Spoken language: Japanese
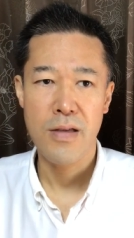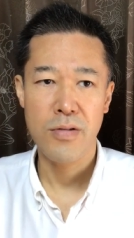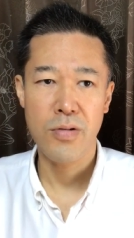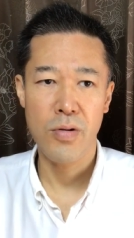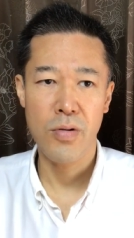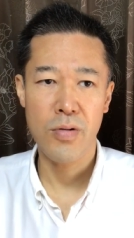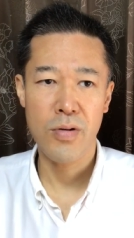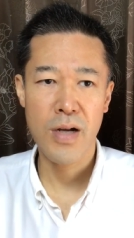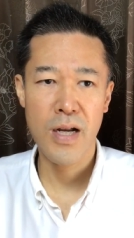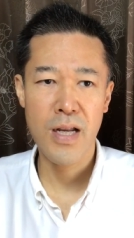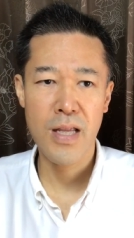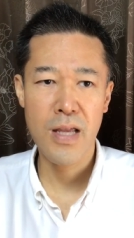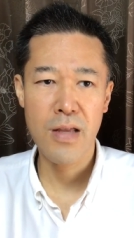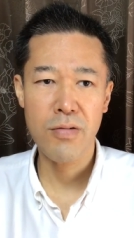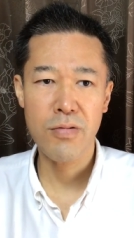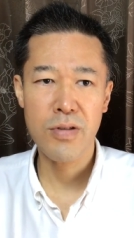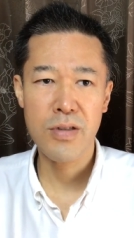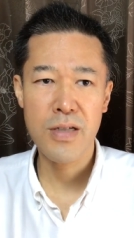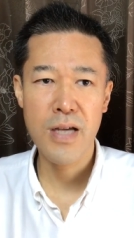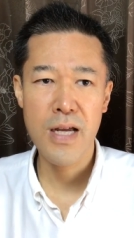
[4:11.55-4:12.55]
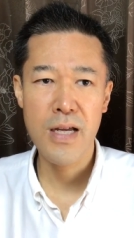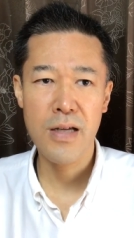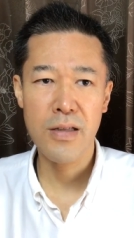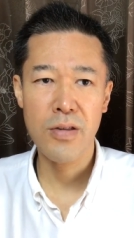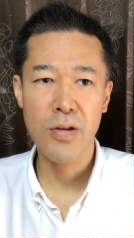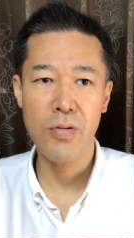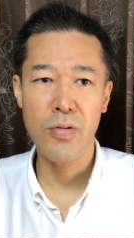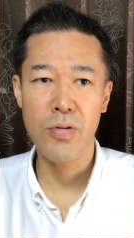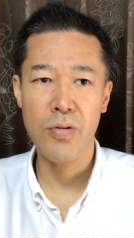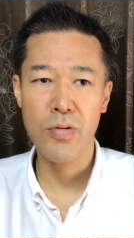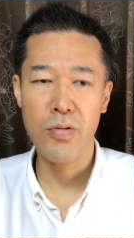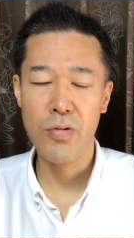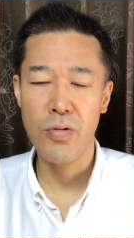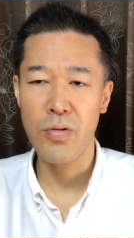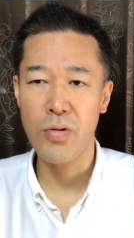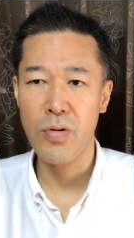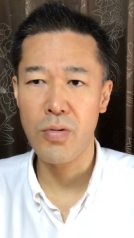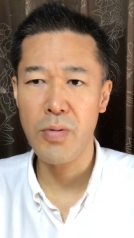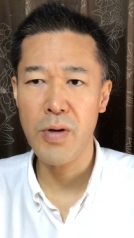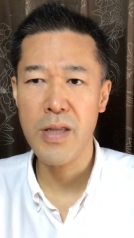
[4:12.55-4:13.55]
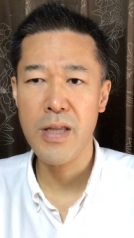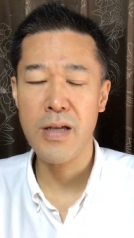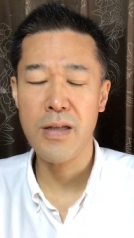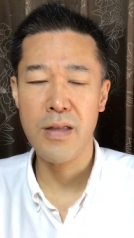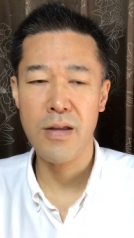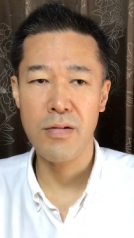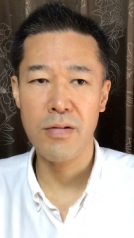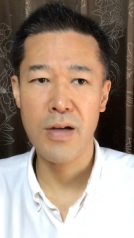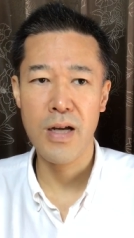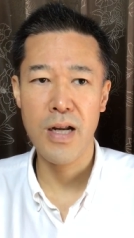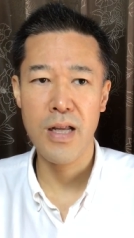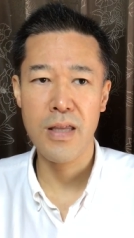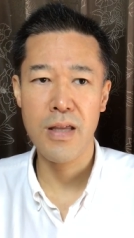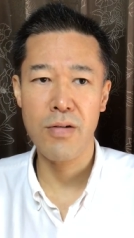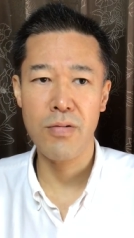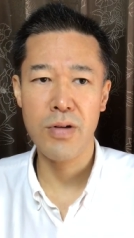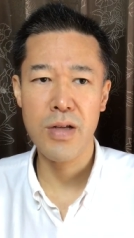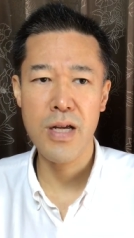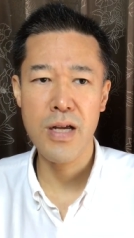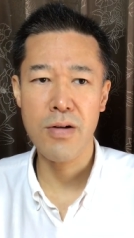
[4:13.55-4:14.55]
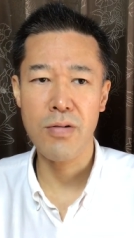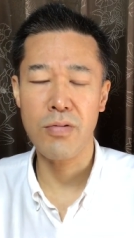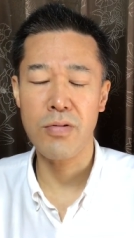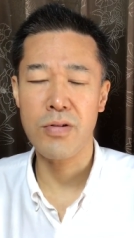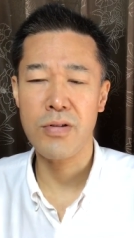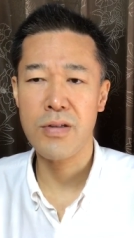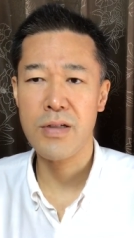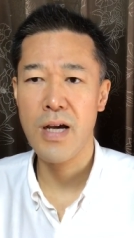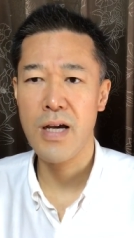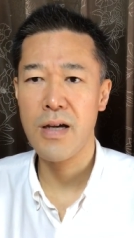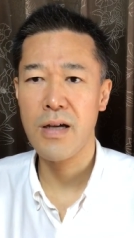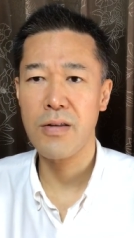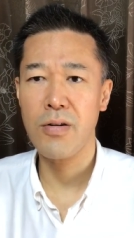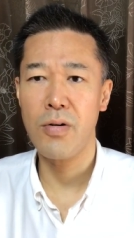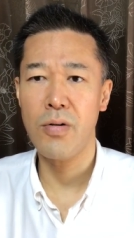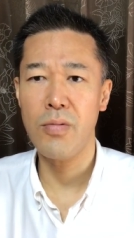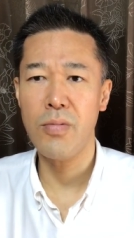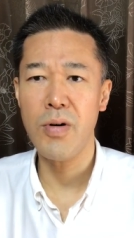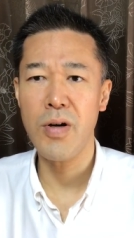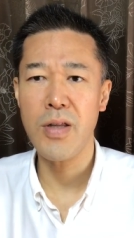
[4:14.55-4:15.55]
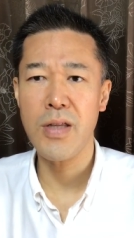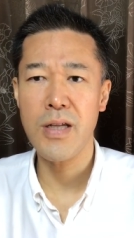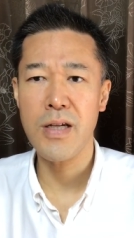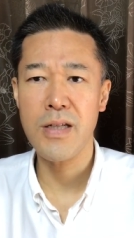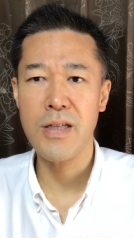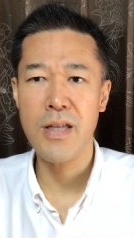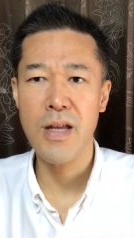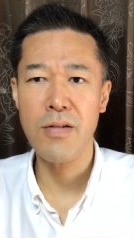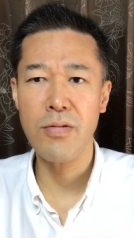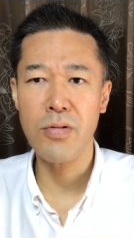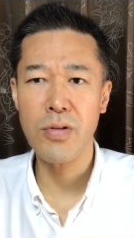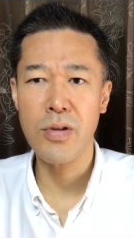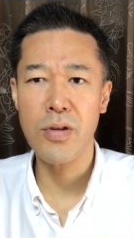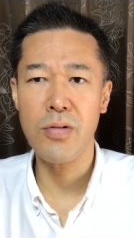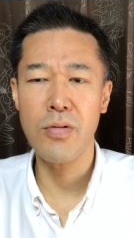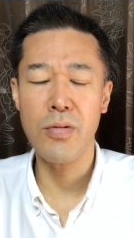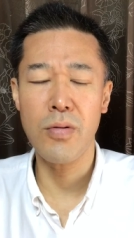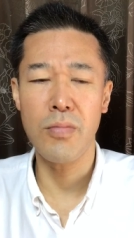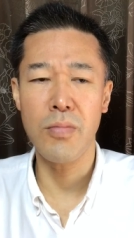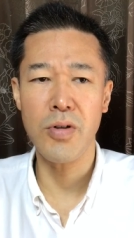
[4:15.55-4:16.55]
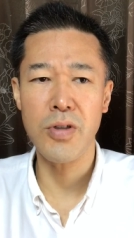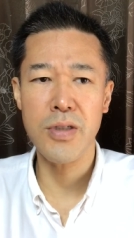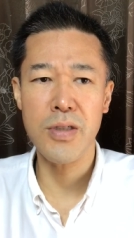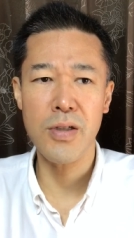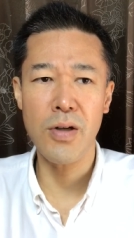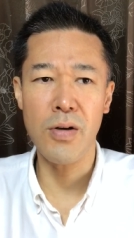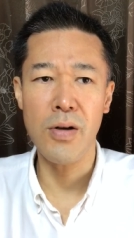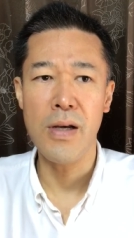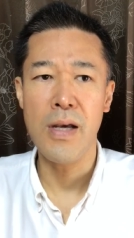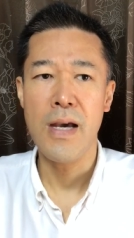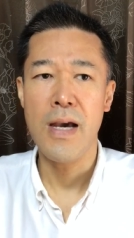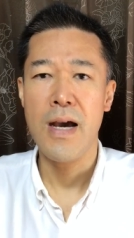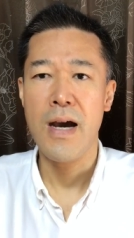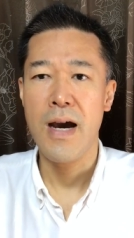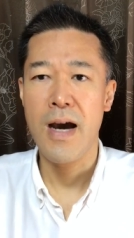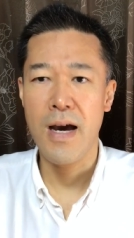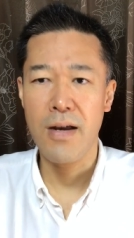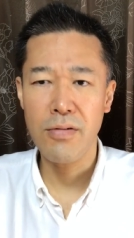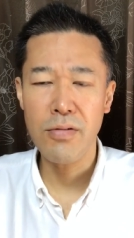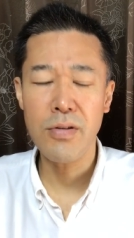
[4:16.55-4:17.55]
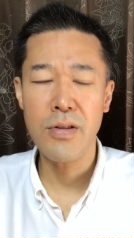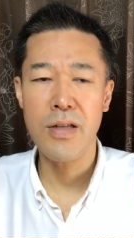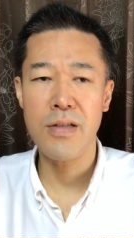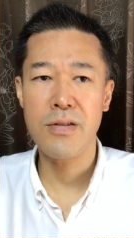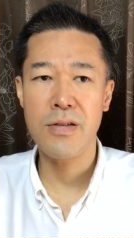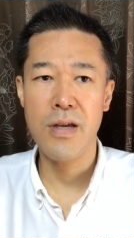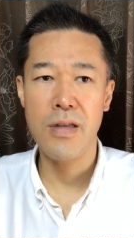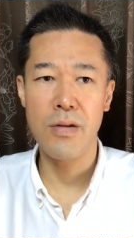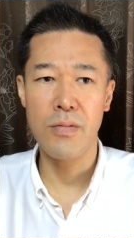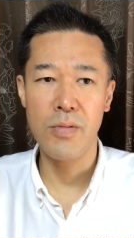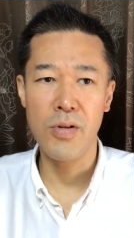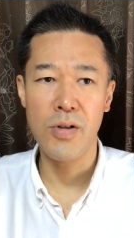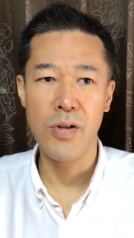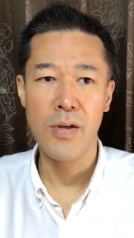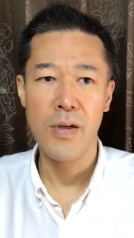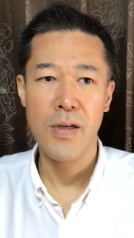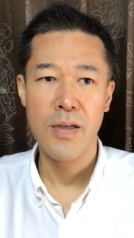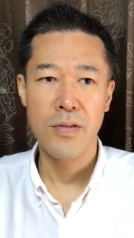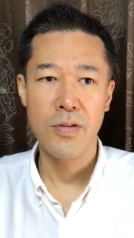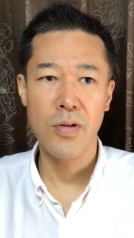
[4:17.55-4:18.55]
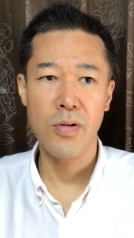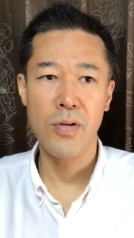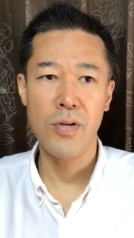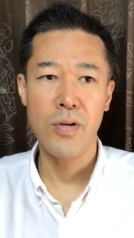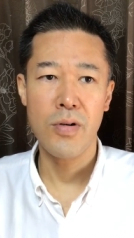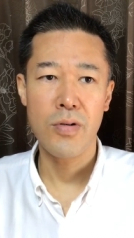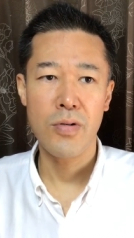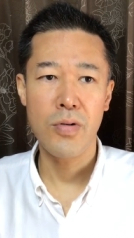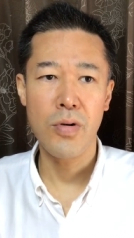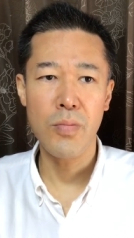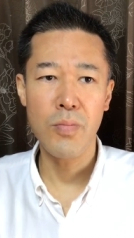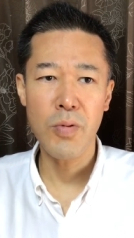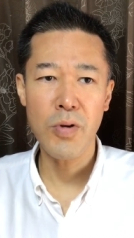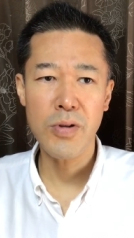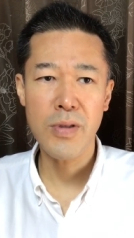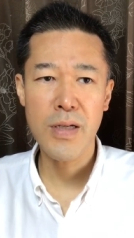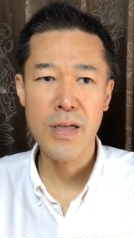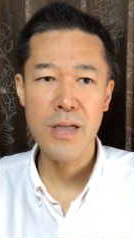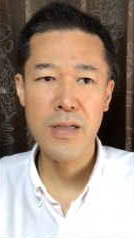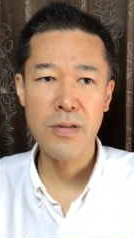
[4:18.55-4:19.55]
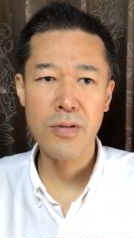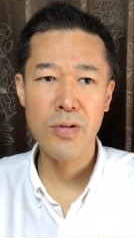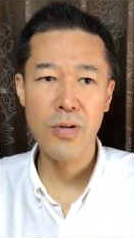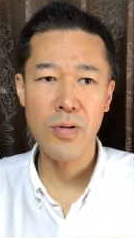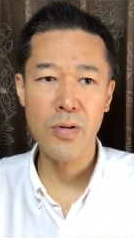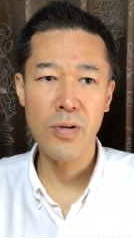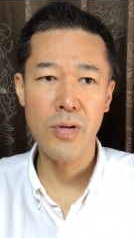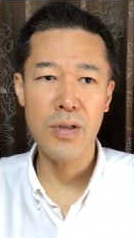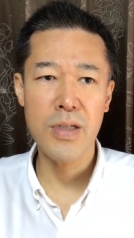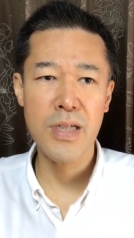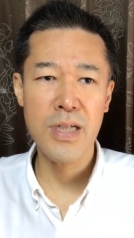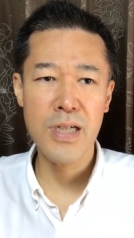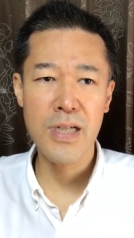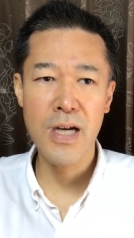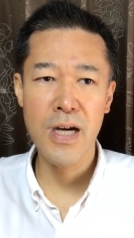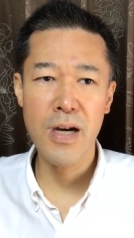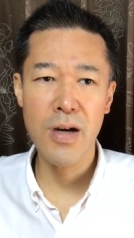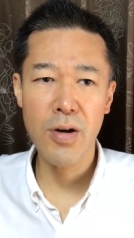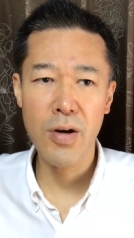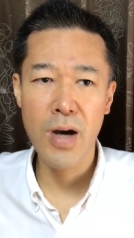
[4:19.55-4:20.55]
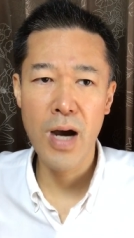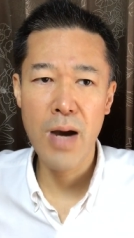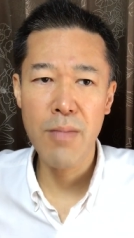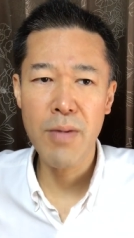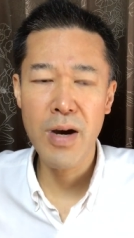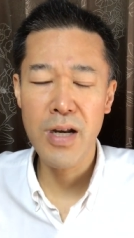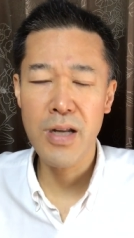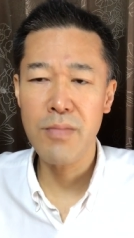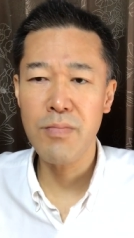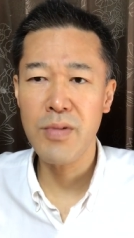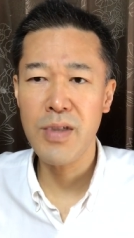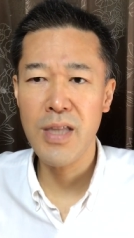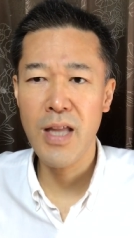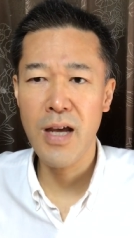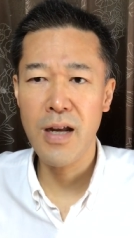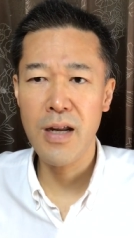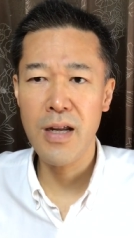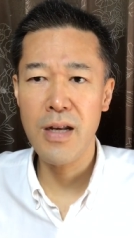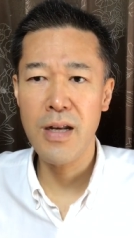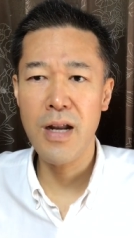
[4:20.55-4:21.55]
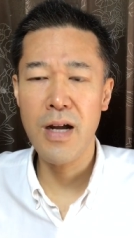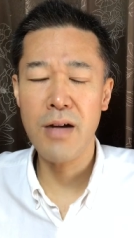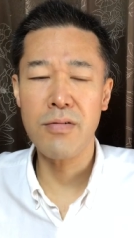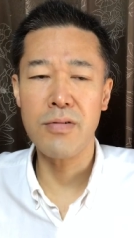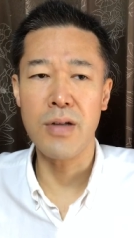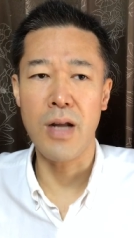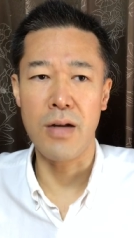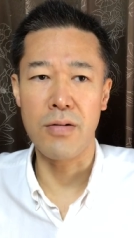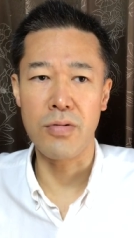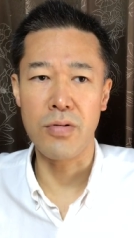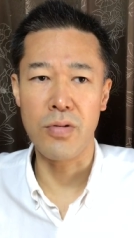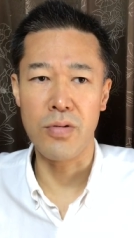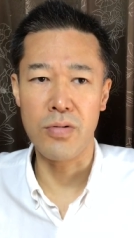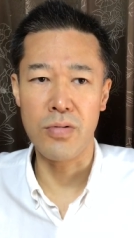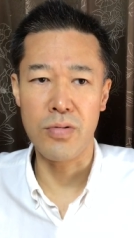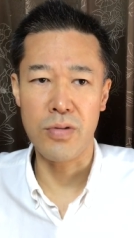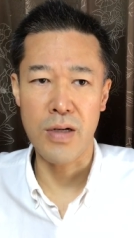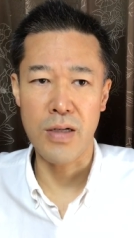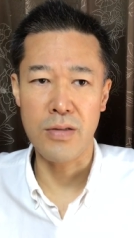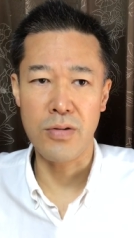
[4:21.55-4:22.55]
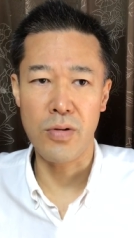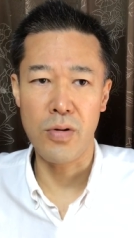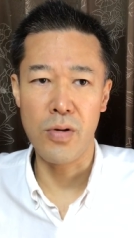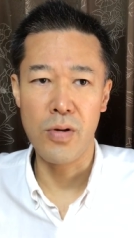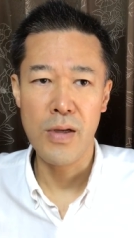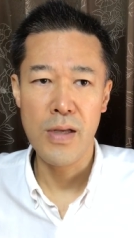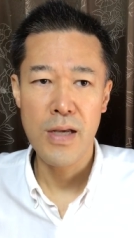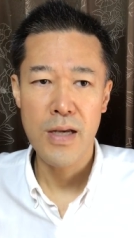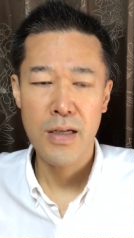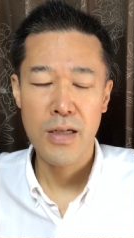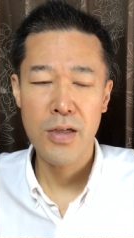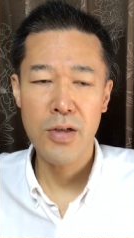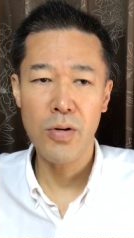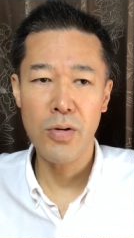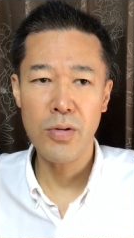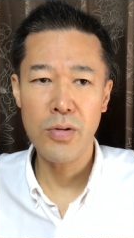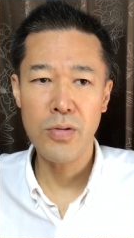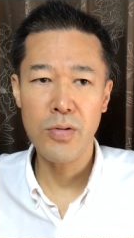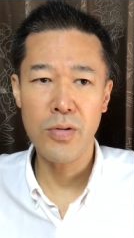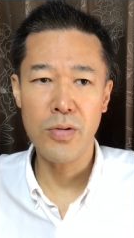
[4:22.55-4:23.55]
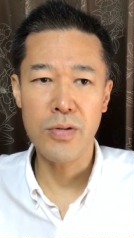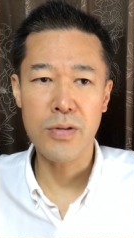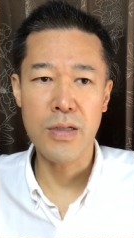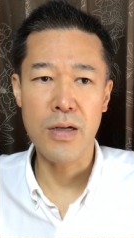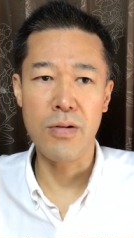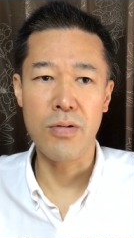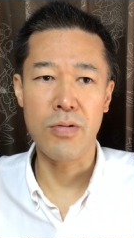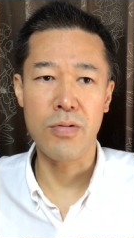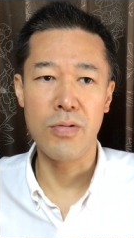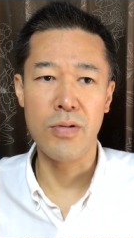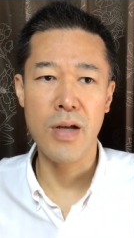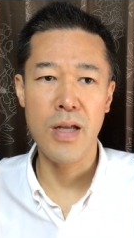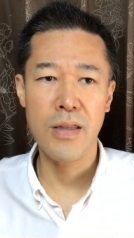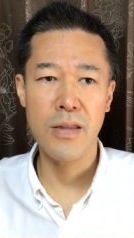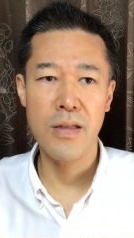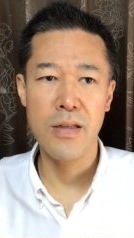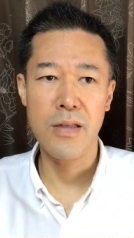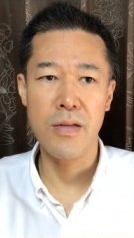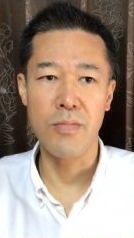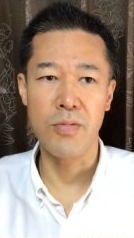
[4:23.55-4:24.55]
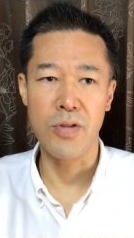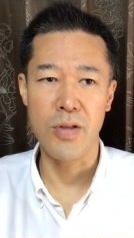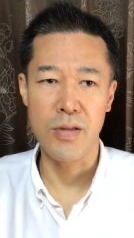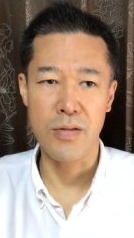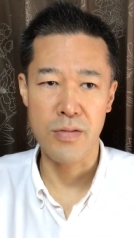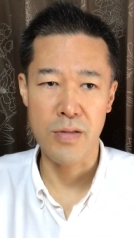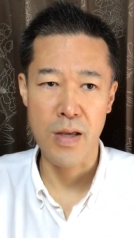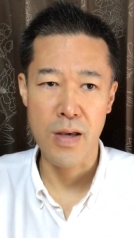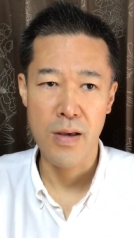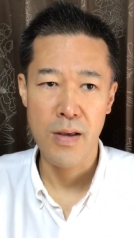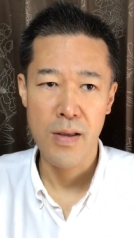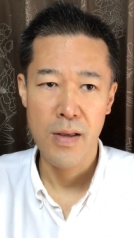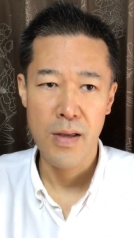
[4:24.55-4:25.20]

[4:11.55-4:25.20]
その体の使い方をこう覚えてきてる空手の稽古の使い方を覚えてきてるっていうのももちろんあるんですけどもその根本的にその息があまり乱れなくなるというかその基本動作をこうやっててもですね、